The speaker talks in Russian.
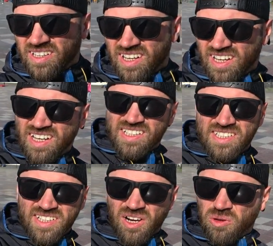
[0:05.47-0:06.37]
на
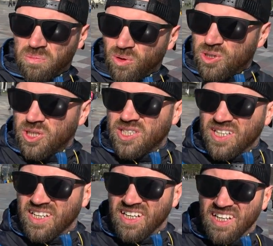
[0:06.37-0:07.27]
центральную площадь,
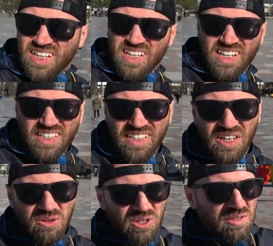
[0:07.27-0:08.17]
где
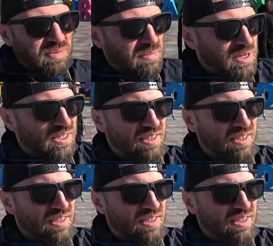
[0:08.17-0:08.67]
находится памятник